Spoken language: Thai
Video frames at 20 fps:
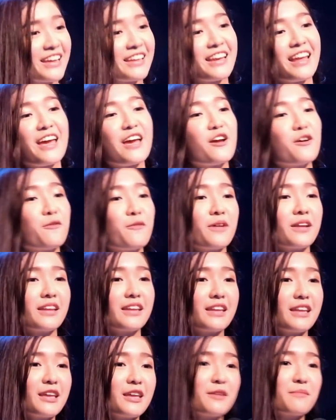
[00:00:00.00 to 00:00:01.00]
เพื่อนๆโอตา
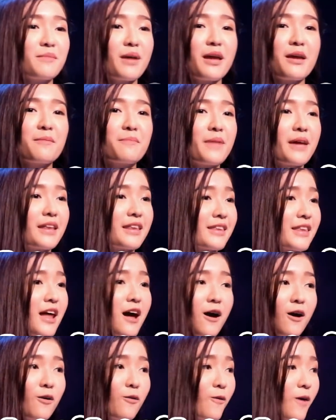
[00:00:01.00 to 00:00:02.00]
อย่าลืมกดไลค์เป็นกำ
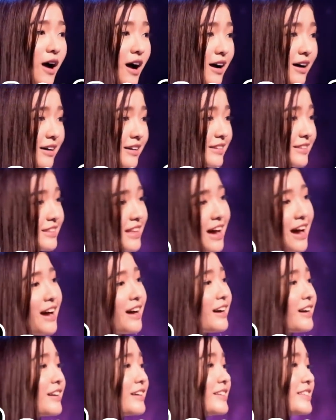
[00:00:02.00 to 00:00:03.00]
ลังใจให้ผมด้วยละกันนะค
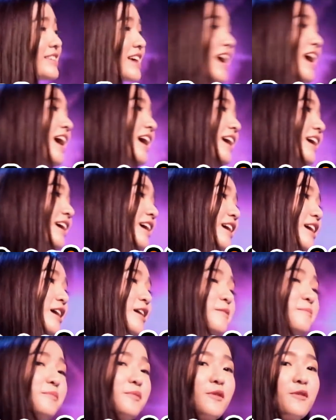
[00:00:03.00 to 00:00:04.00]
รับงั้นไปเริ่ม
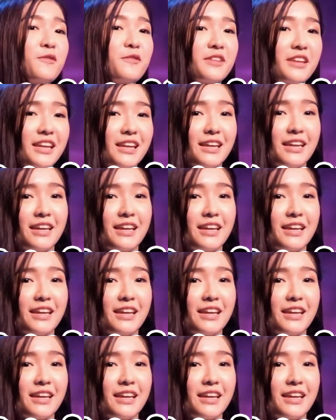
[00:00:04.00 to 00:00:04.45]
ดูกันเลย